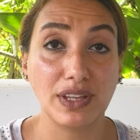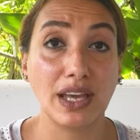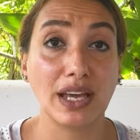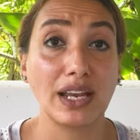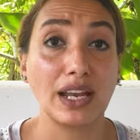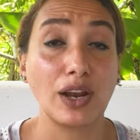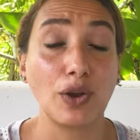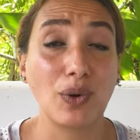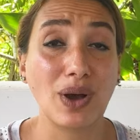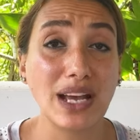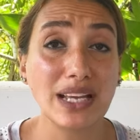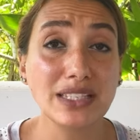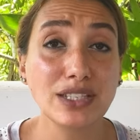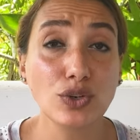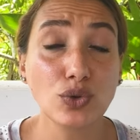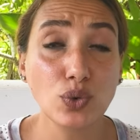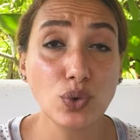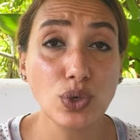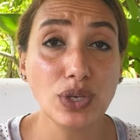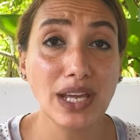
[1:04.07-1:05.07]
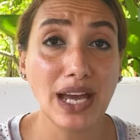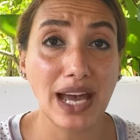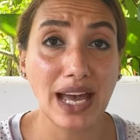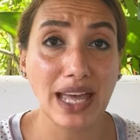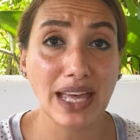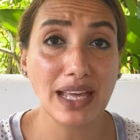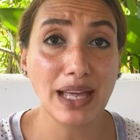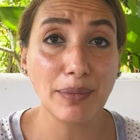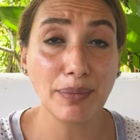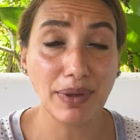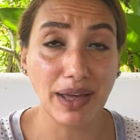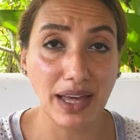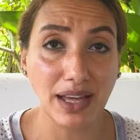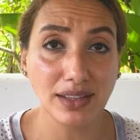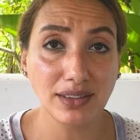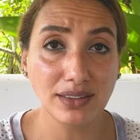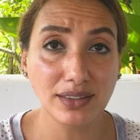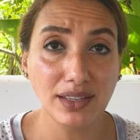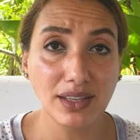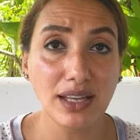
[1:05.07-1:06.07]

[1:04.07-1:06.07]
يعني لو عايزه تكوني حاجه بجد